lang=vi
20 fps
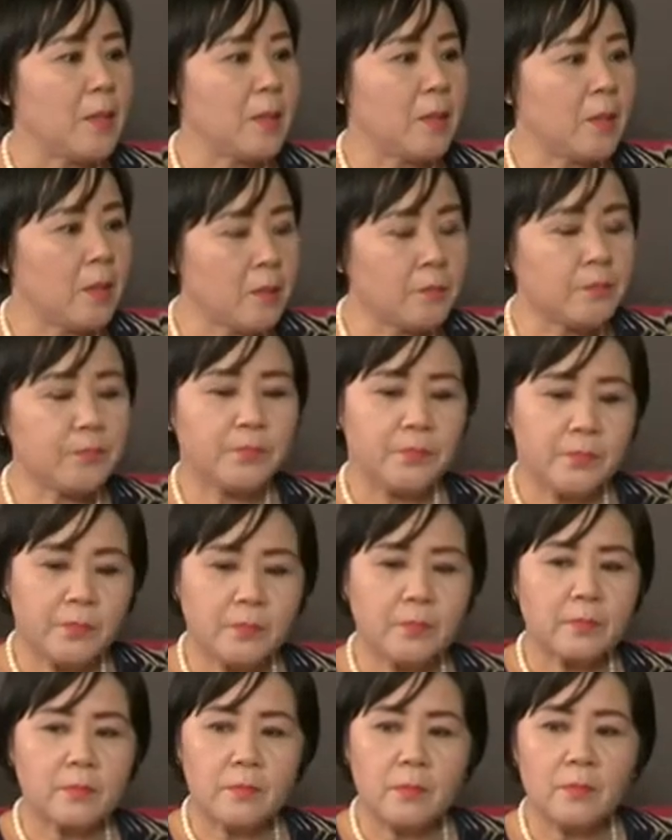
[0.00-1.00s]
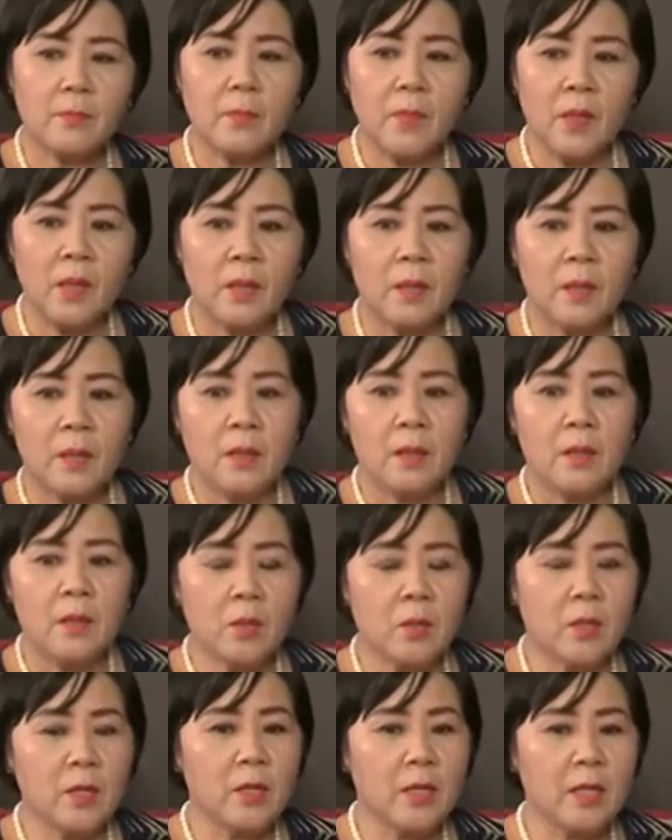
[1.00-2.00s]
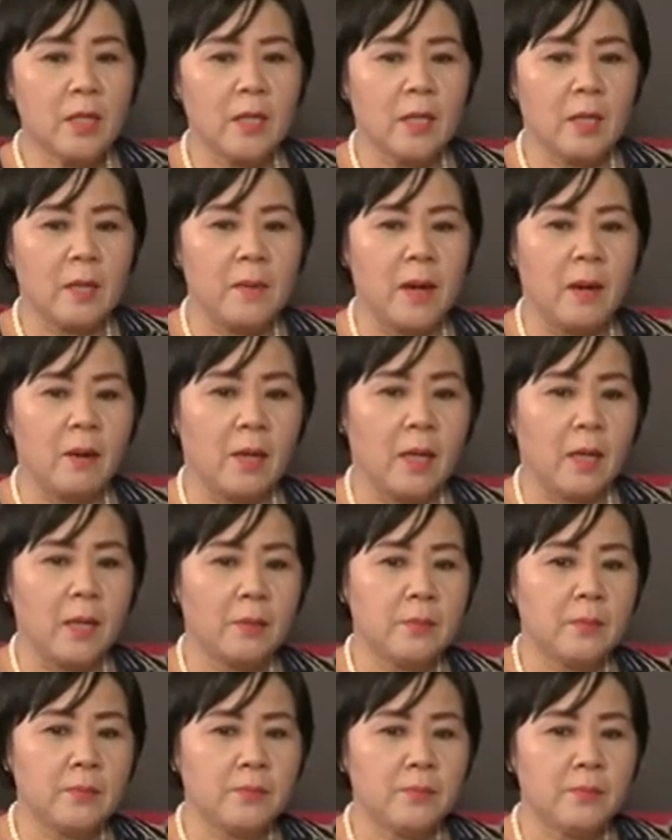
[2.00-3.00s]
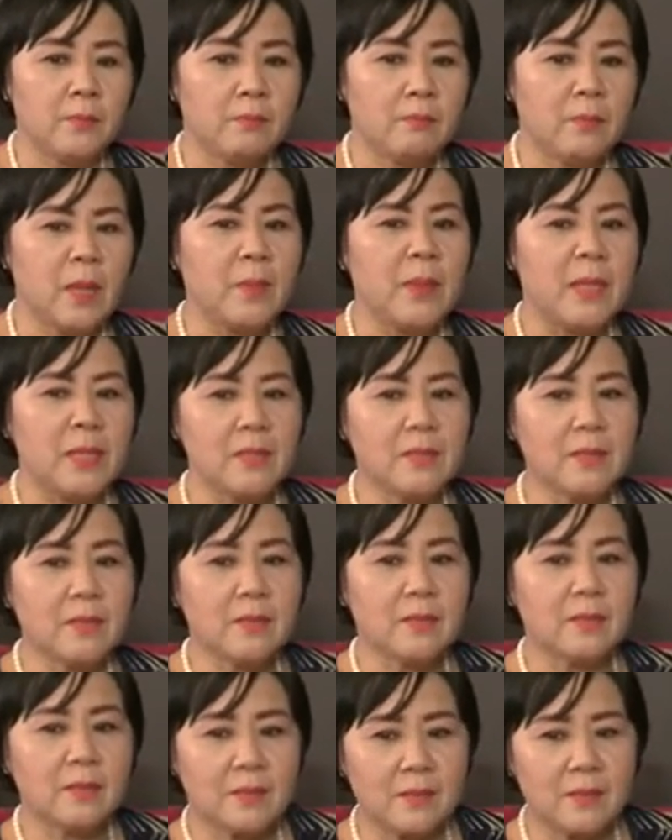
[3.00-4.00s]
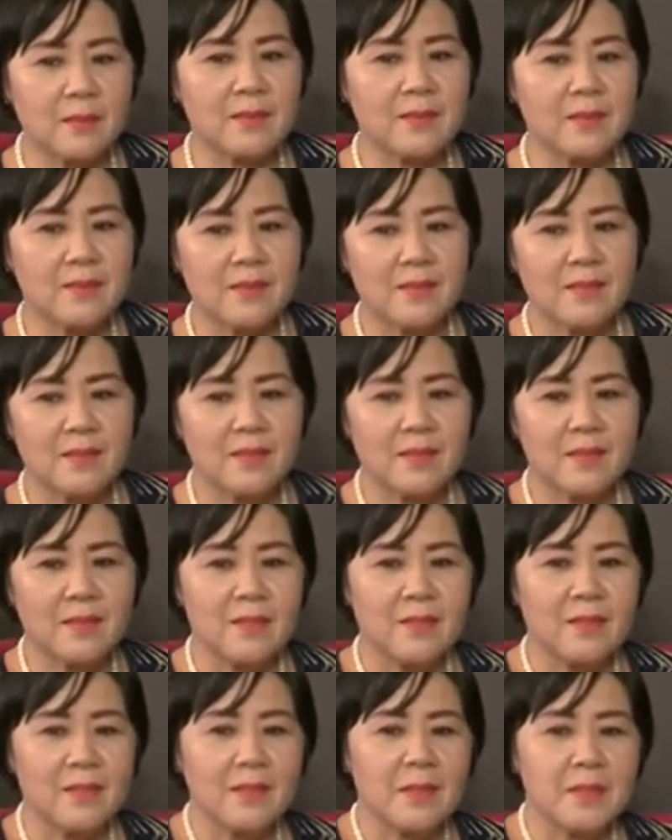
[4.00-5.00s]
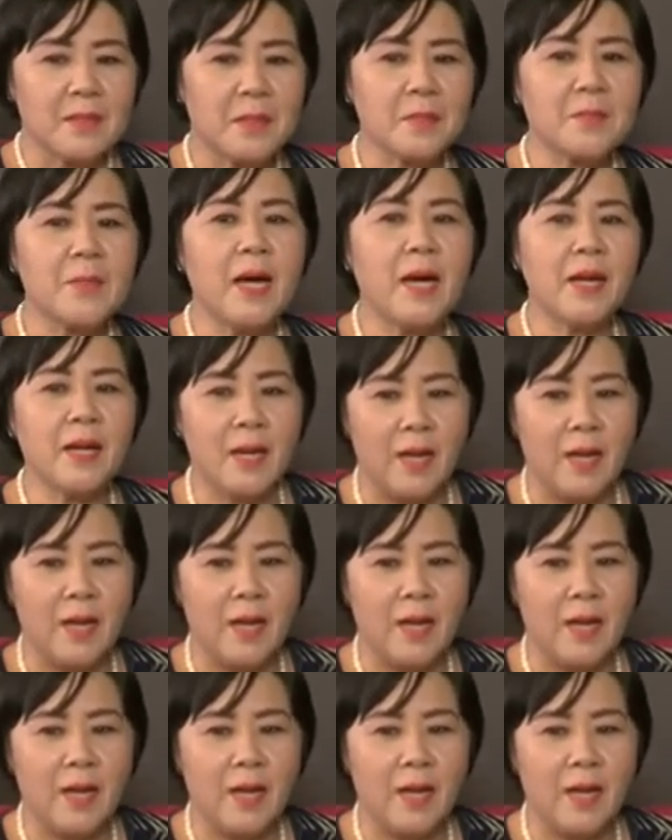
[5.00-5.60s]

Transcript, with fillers: đấy có đứa thì nó bảo là bà Bính sắp chết